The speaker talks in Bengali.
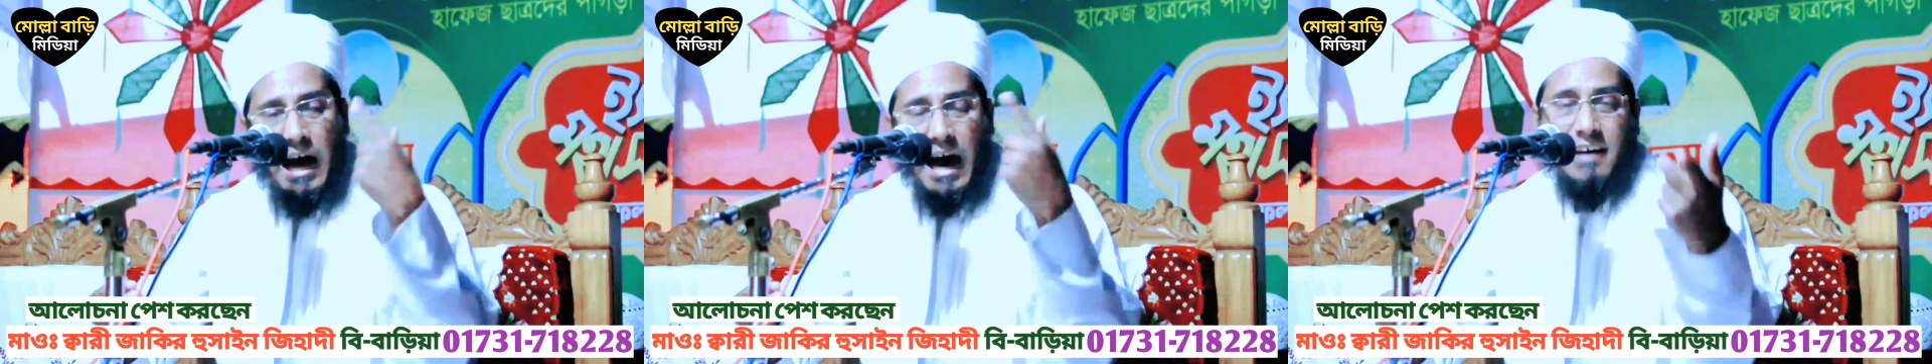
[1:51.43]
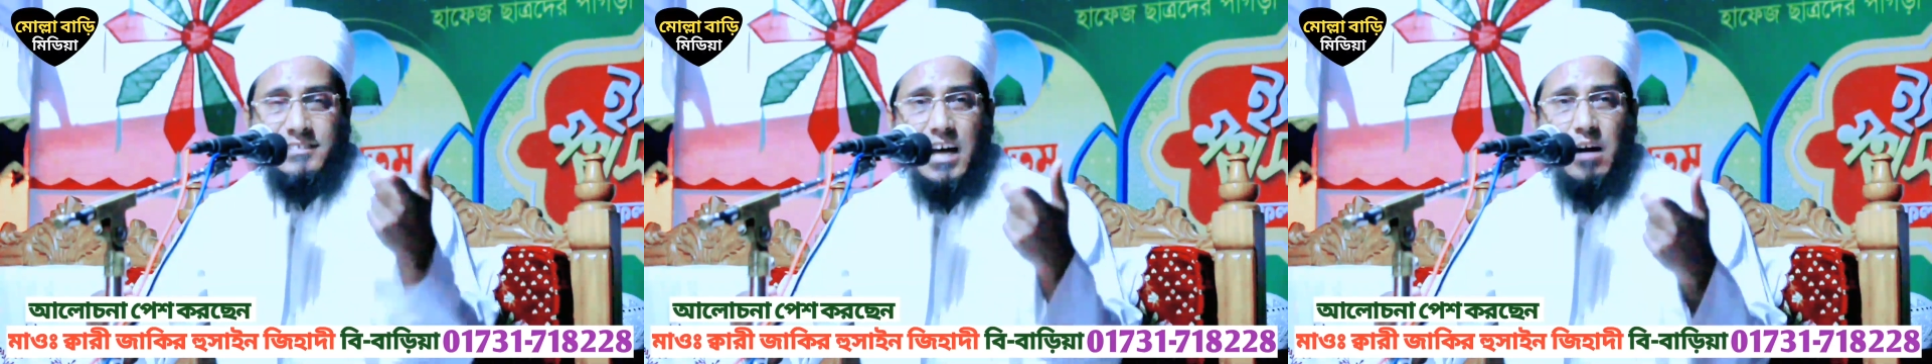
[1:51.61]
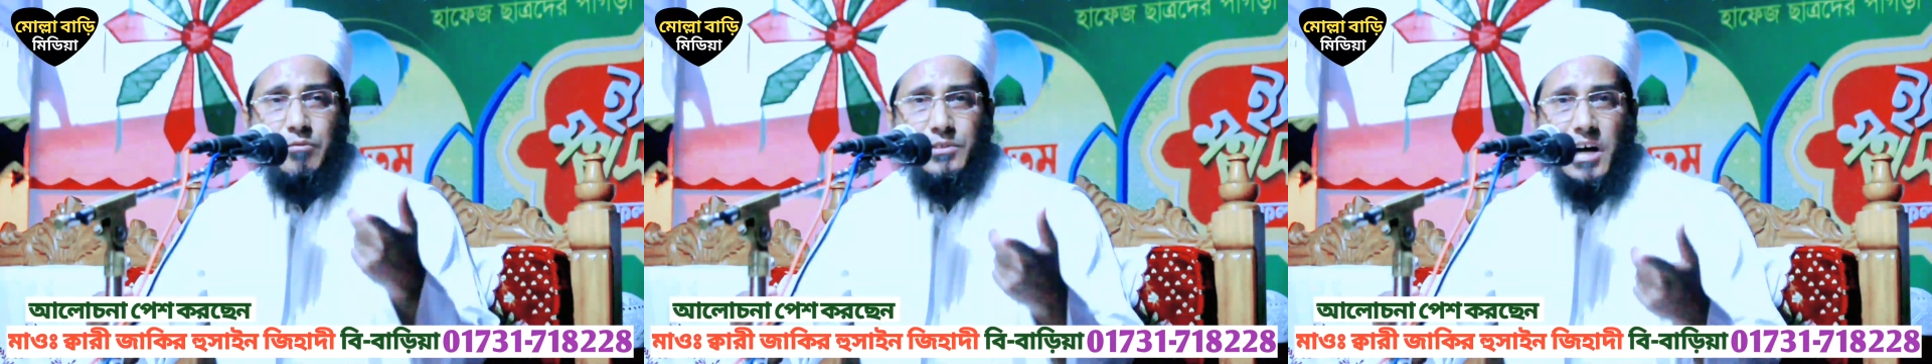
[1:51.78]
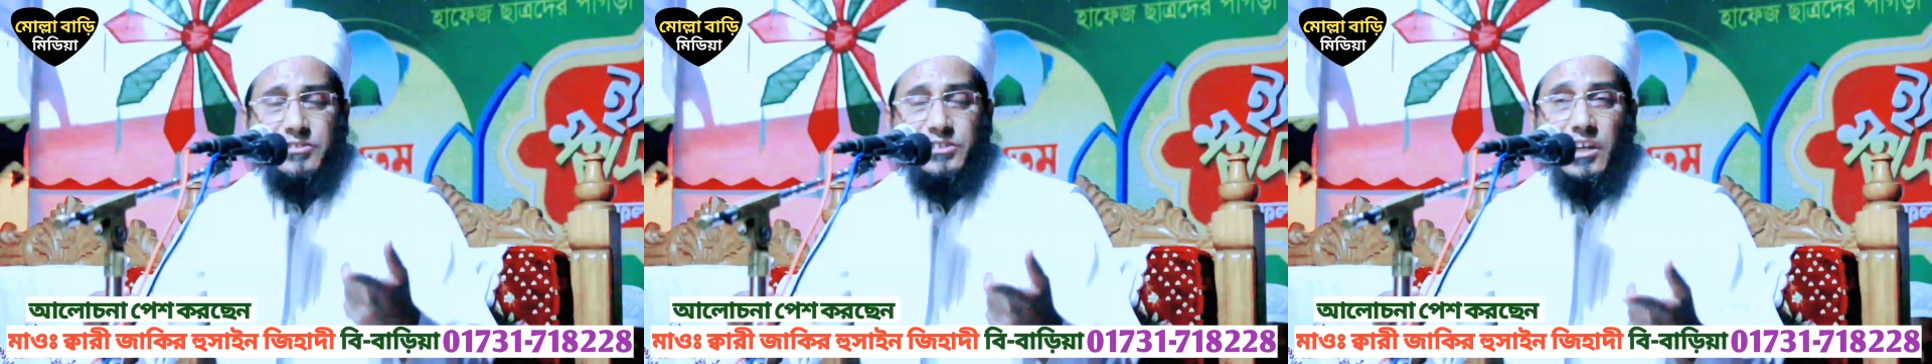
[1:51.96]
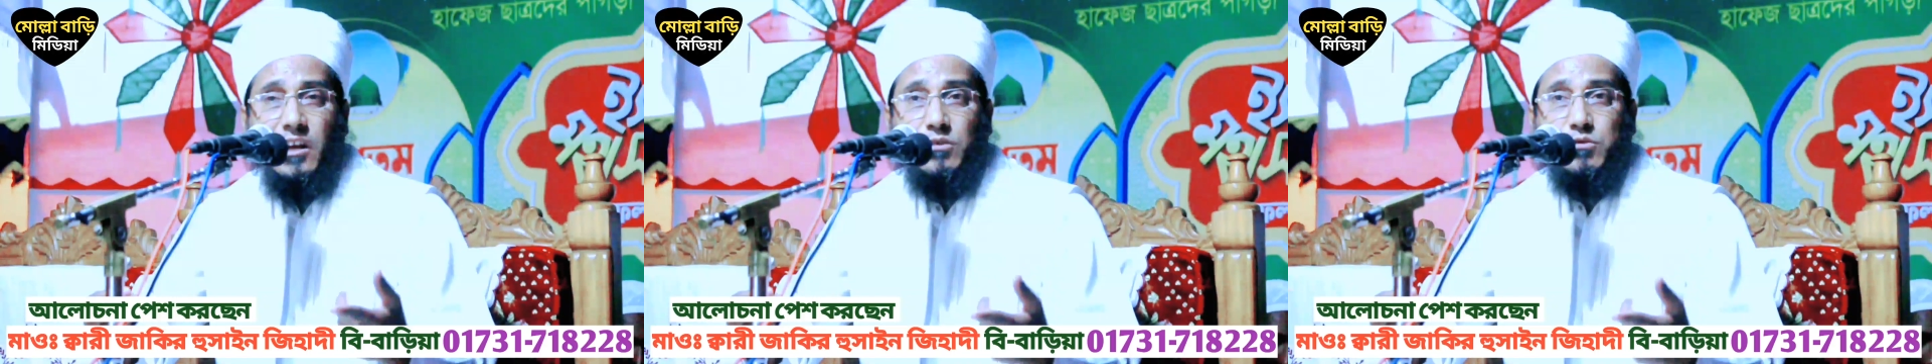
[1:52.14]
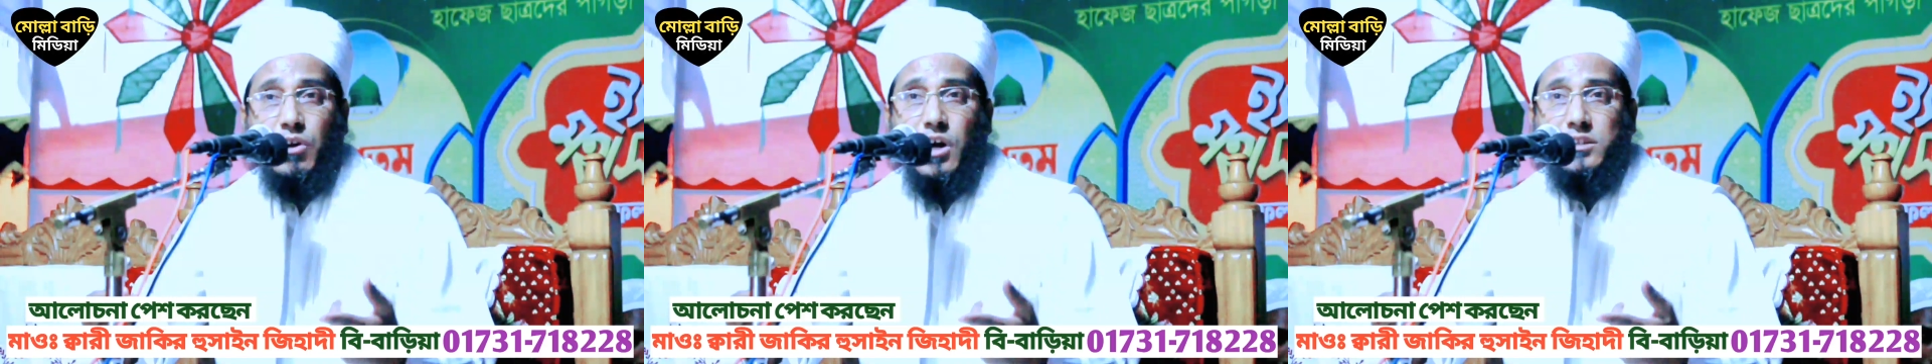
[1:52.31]
আযাব নাজিল
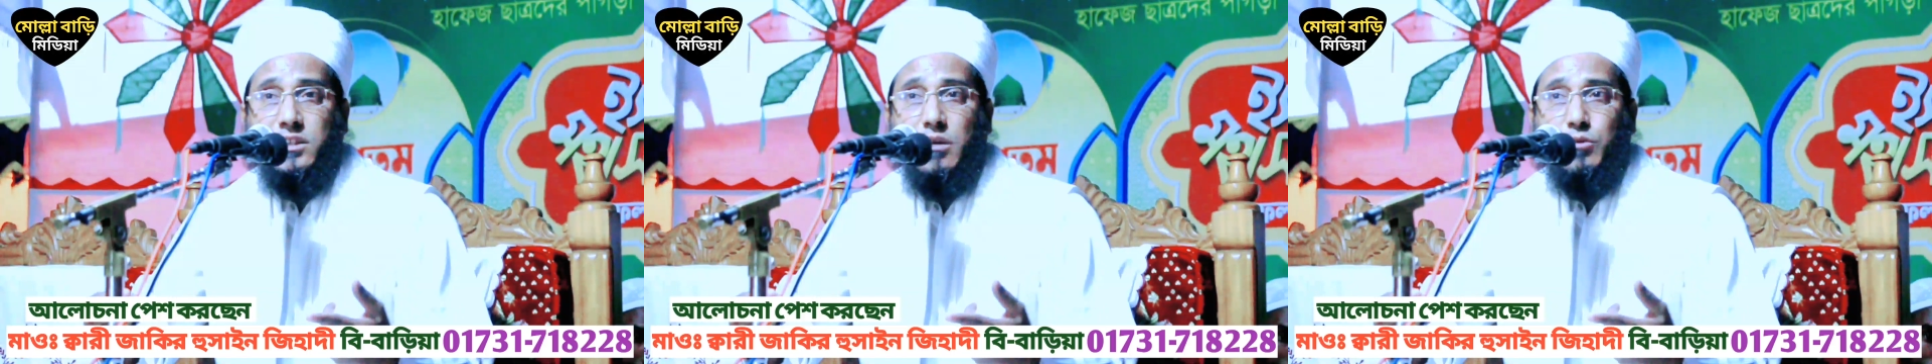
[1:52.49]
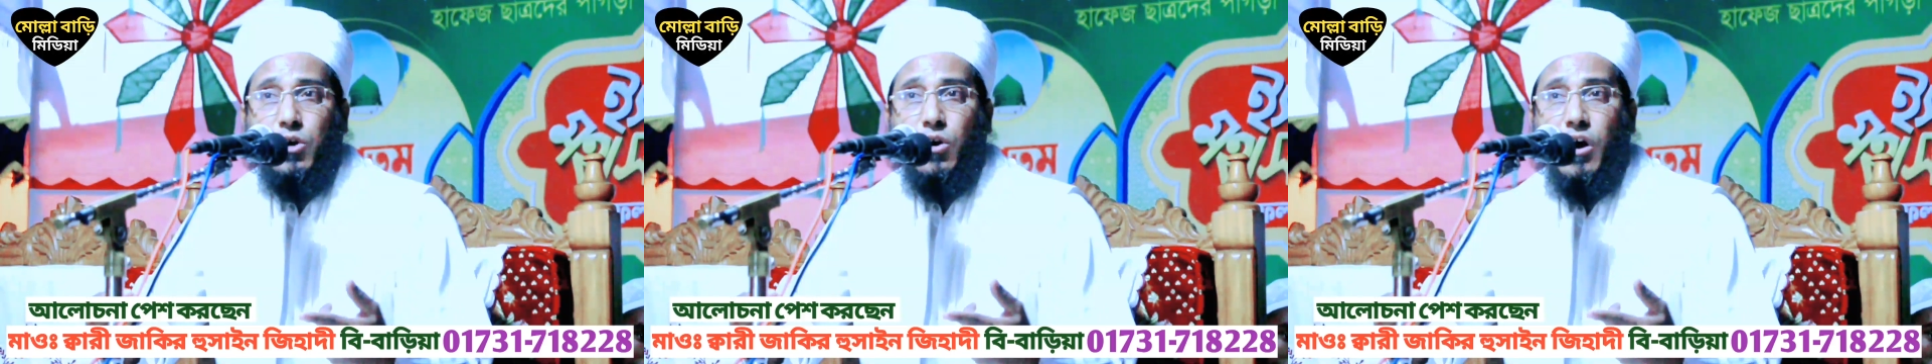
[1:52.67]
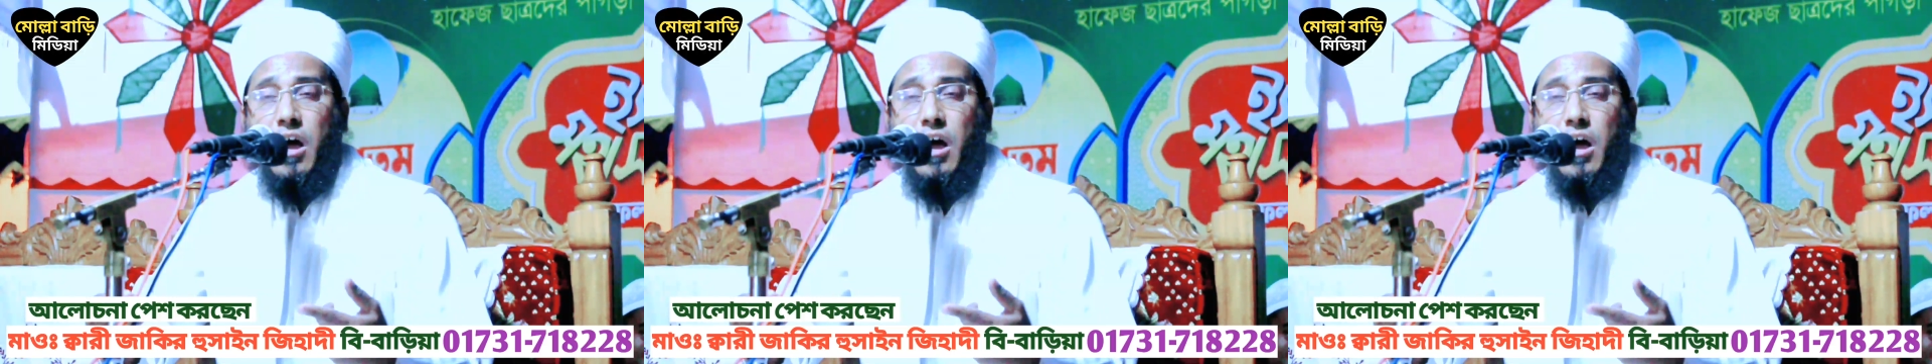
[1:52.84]
করে দেব